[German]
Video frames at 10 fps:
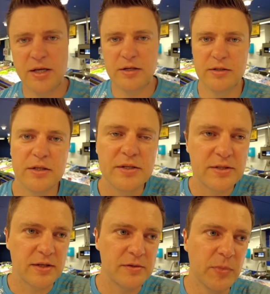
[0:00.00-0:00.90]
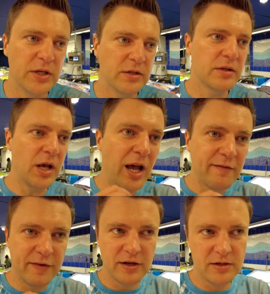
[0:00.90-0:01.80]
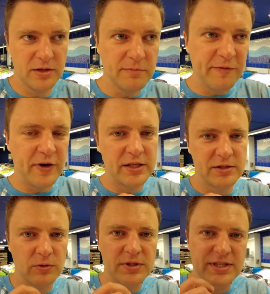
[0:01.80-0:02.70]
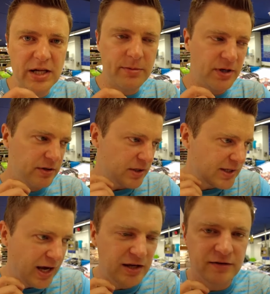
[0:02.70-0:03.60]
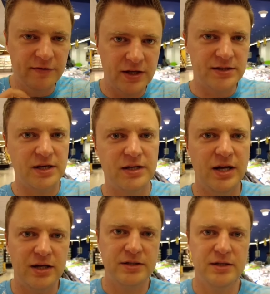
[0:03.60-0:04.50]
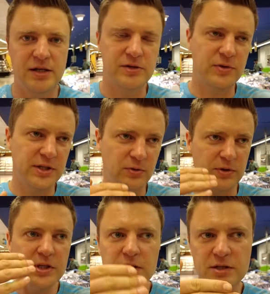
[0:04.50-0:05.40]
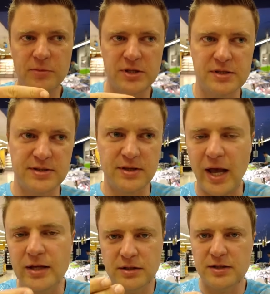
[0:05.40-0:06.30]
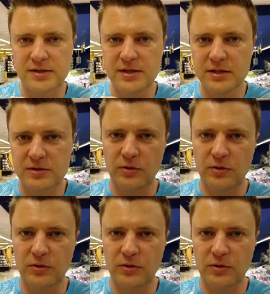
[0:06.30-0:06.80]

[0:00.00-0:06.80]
Sache ist, dass man einfach im Fahrzeug selber keine Wertsachen hat. Also nicht nur die, die man eigentlich sieht,